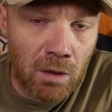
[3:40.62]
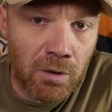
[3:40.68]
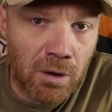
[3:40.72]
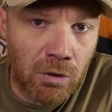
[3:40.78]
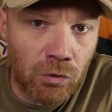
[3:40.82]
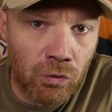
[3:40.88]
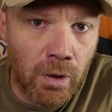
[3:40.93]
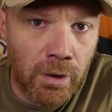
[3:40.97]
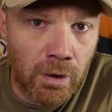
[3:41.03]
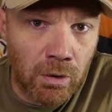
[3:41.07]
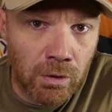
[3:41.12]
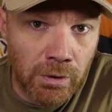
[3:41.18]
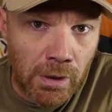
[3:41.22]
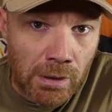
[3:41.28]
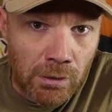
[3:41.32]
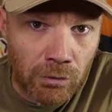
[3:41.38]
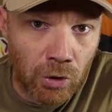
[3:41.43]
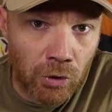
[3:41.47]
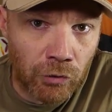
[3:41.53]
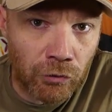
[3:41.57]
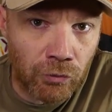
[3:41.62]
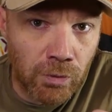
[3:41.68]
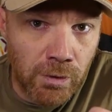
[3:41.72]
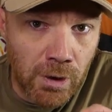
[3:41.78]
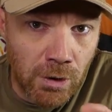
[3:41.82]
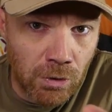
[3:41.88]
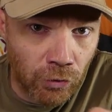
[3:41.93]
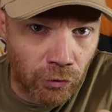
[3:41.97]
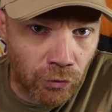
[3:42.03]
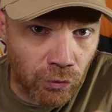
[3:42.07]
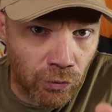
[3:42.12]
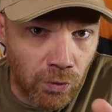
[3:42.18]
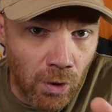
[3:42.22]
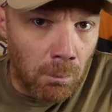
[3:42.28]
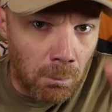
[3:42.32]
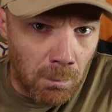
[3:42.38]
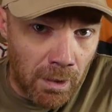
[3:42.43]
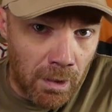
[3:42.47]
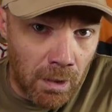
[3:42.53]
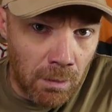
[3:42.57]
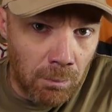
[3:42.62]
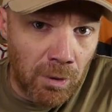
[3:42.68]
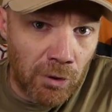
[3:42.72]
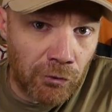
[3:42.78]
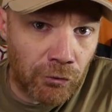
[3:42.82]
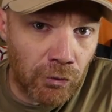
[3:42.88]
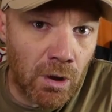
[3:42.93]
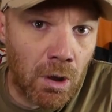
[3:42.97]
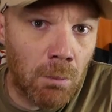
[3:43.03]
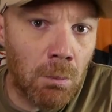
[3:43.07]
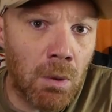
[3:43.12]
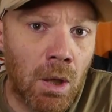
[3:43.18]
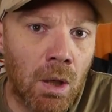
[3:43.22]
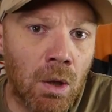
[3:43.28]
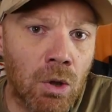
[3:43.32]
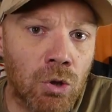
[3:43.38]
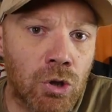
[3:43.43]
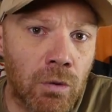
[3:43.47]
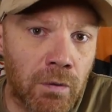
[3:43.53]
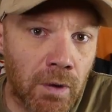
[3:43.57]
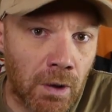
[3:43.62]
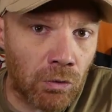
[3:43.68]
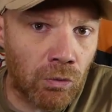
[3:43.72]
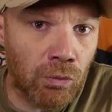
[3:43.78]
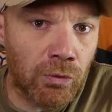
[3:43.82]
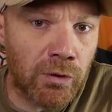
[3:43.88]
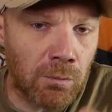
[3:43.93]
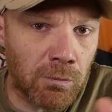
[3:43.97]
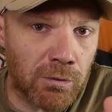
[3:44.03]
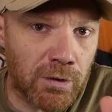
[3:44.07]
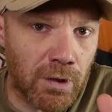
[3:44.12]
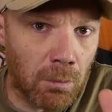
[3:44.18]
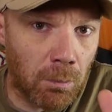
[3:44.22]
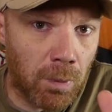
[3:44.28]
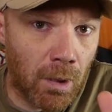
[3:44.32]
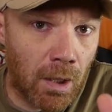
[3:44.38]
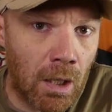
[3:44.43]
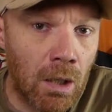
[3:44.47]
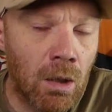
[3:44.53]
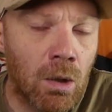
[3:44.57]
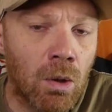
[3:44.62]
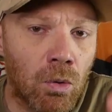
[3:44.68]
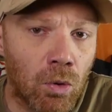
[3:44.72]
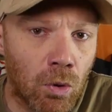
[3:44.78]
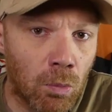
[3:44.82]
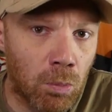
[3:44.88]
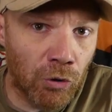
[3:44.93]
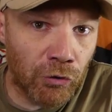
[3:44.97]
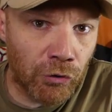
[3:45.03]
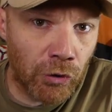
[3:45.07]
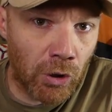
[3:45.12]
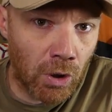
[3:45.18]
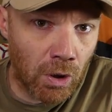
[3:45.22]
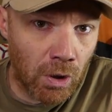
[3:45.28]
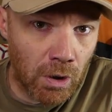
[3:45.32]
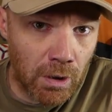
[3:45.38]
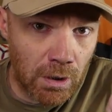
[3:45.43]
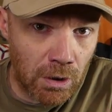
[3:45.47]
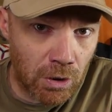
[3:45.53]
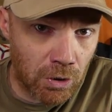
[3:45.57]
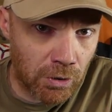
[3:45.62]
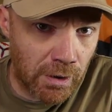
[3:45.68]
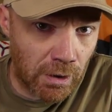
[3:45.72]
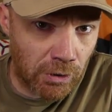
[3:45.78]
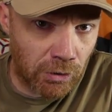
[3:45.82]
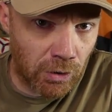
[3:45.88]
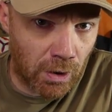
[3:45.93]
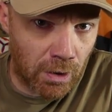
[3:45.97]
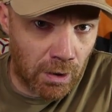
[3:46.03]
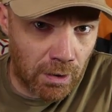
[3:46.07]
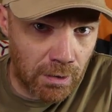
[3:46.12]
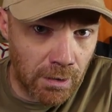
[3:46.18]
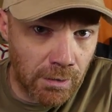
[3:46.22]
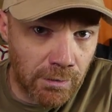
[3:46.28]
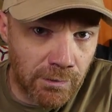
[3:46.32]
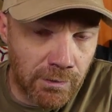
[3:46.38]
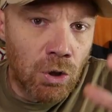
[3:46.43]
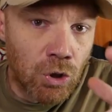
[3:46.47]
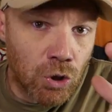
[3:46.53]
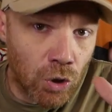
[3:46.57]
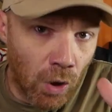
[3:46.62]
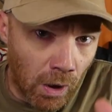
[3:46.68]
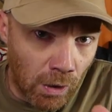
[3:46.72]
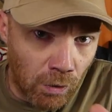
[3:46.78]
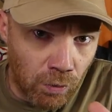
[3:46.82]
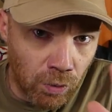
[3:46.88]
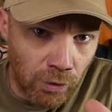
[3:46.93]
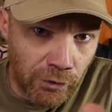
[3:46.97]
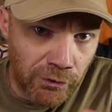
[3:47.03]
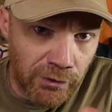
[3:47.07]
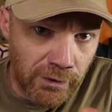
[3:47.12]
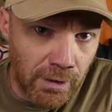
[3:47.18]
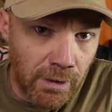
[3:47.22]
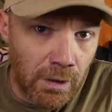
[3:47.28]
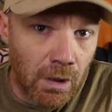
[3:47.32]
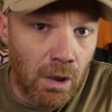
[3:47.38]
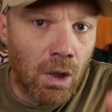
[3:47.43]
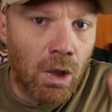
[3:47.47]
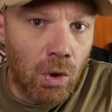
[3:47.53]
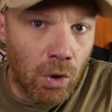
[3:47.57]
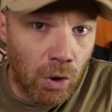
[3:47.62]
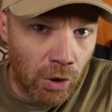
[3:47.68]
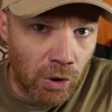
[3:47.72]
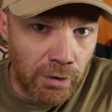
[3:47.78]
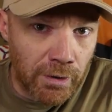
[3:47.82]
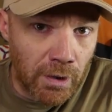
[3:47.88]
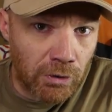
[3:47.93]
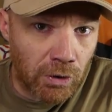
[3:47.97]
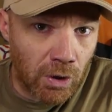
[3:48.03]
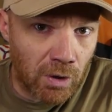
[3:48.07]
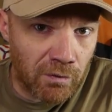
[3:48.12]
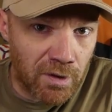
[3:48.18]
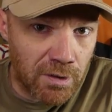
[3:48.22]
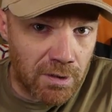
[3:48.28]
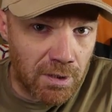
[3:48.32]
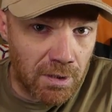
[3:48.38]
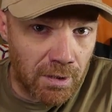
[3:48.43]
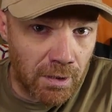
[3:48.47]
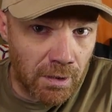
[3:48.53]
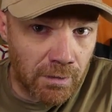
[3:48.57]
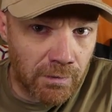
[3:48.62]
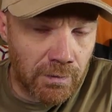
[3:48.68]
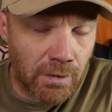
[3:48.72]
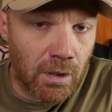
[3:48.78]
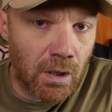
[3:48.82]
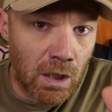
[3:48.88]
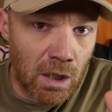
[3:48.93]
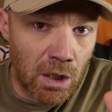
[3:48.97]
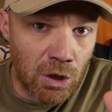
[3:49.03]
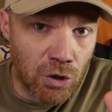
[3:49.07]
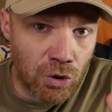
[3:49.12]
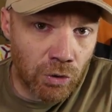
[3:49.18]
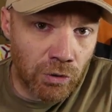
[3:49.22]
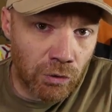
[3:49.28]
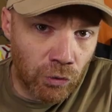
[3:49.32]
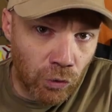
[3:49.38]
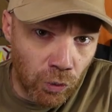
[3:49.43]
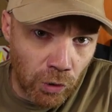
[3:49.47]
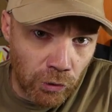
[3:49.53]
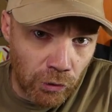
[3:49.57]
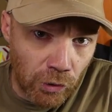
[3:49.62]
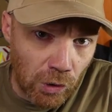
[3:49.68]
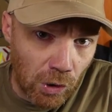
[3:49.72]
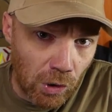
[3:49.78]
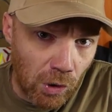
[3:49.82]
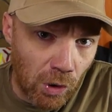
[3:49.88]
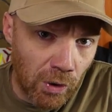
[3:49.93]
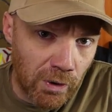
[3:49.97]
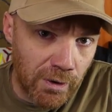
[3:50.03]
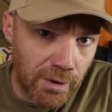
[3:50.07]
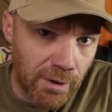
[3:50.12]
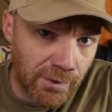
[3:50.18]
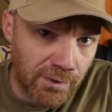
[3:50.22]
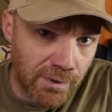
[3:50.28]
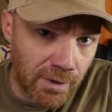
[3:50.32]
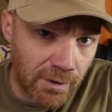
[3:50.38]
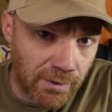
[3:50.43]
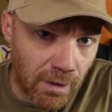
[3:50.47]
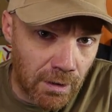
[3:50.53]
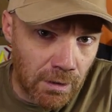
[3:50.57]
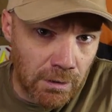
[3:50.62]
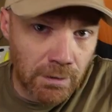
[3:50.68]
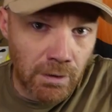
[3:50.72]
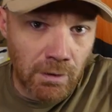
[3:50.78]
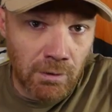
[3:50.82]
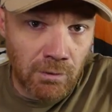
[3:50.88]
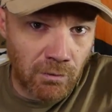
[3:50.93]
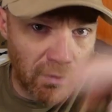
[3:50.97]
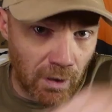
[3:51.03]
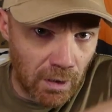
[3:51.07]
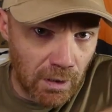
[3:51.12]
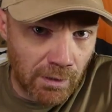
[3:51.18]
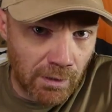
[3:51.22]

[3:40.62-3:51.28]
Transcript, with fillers: avec tous les connecteurs soudés dessus. Mais personnellement, je vire tout ce qui me sert pas, le buzzer et le connecteur RX. Je raccourcis le connecteur VTX et je tourne le XT30 vers